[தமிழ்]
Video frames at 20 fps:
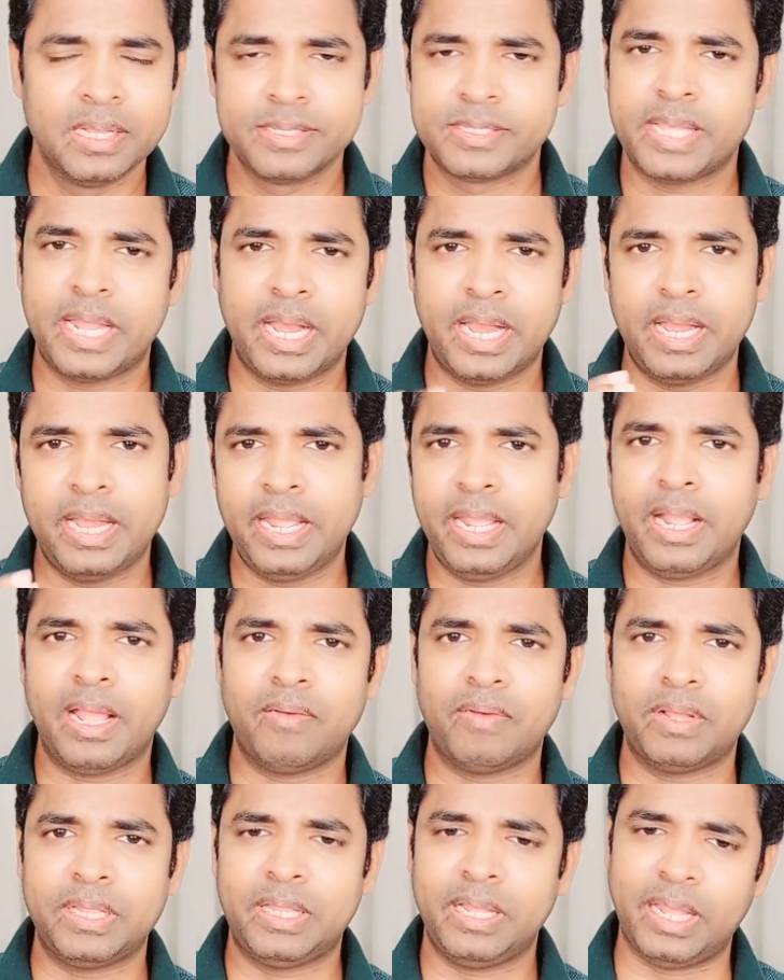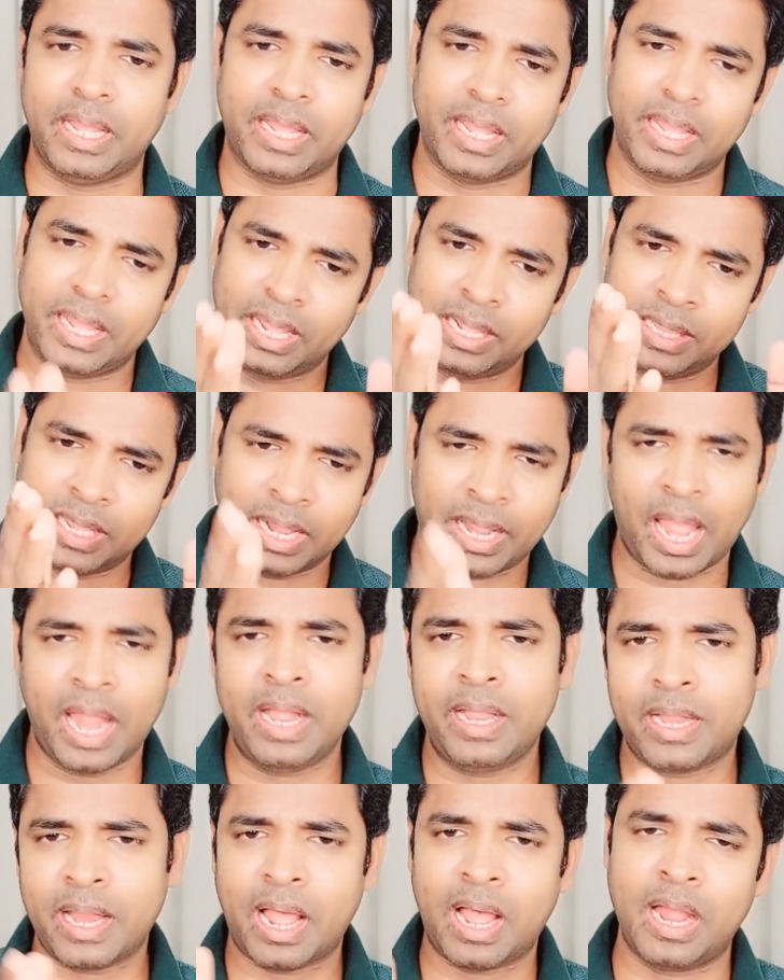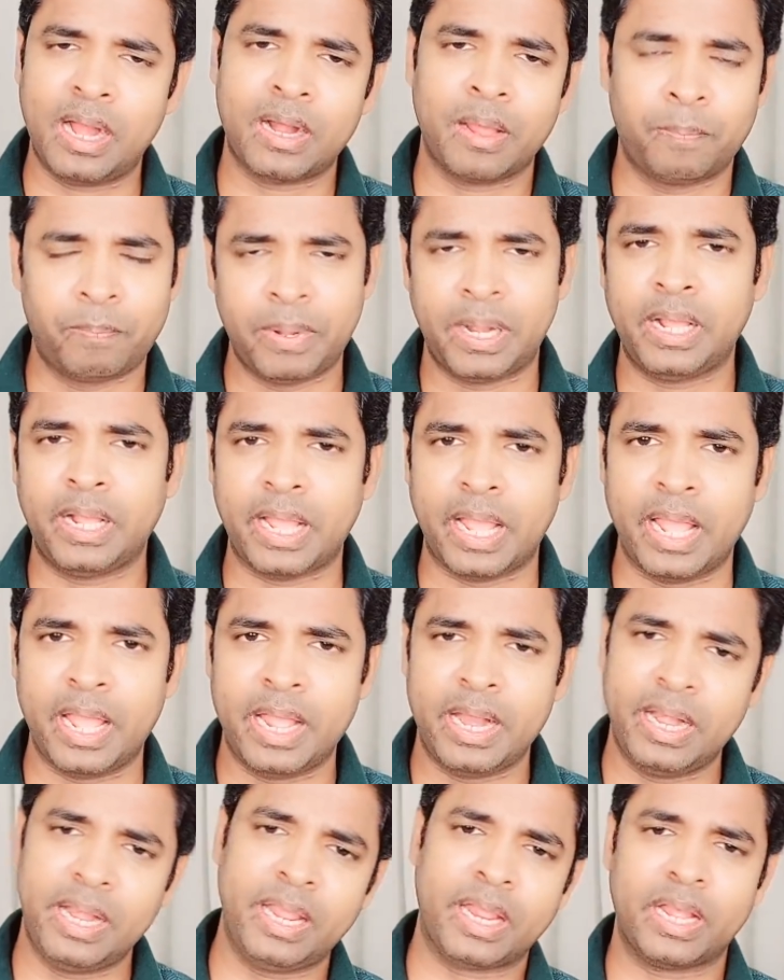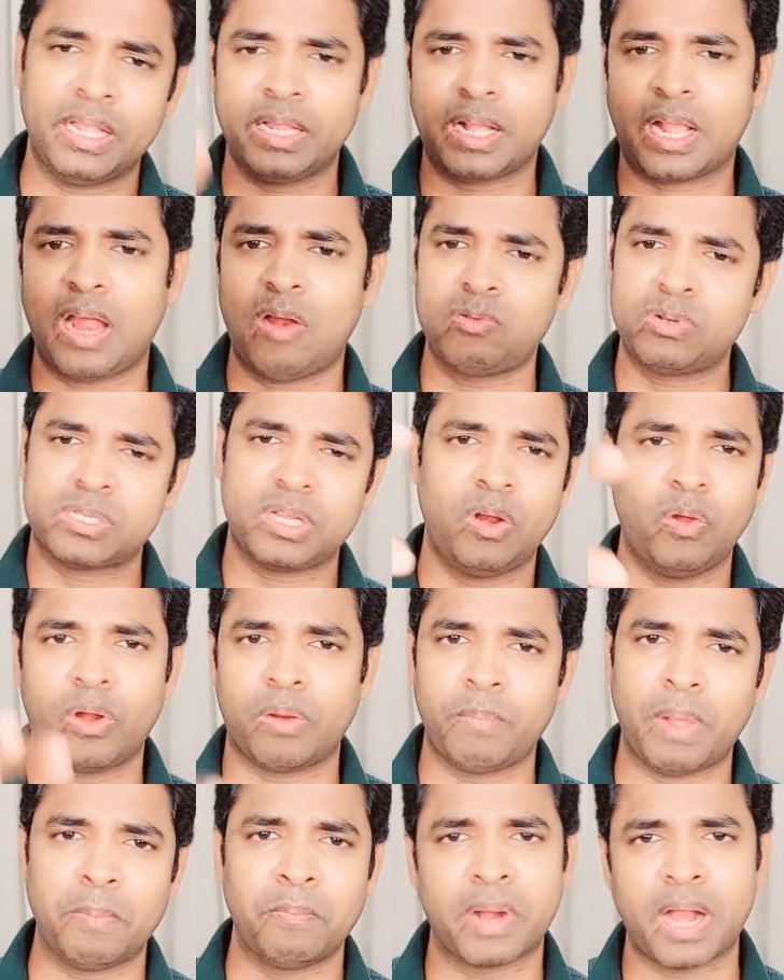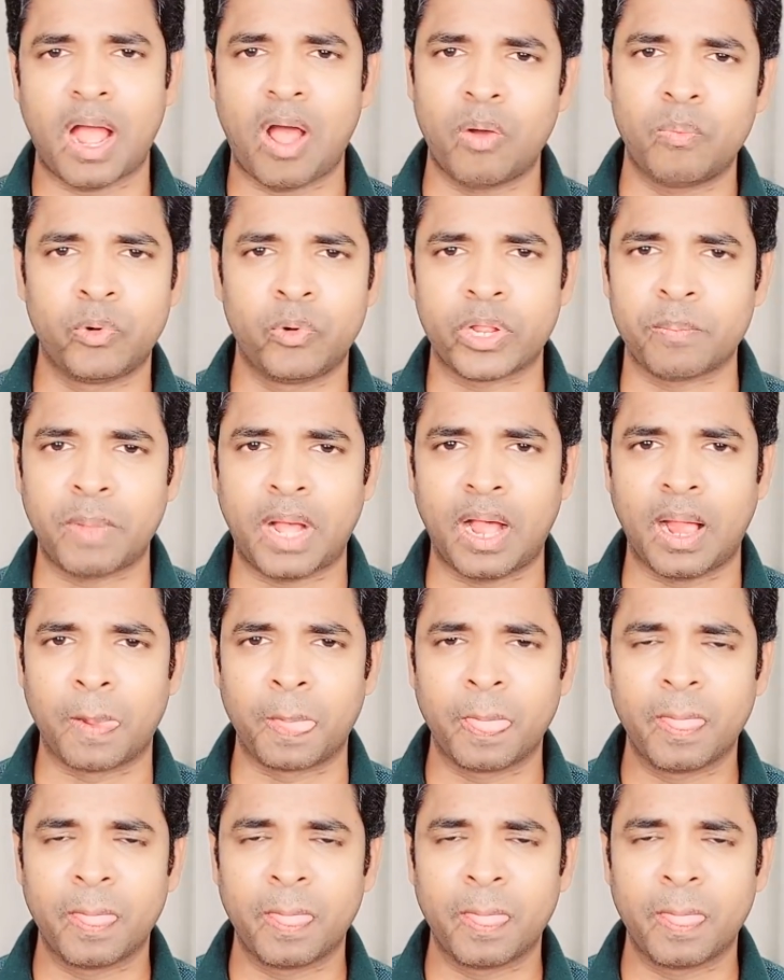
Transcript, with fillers: சரி நீங்கள் வந்து இந்த கைட் ஆன பிறகு நீங்கள் அந்த கவுன்சில் ஒரு மெம்பர் ஆக முடியுமா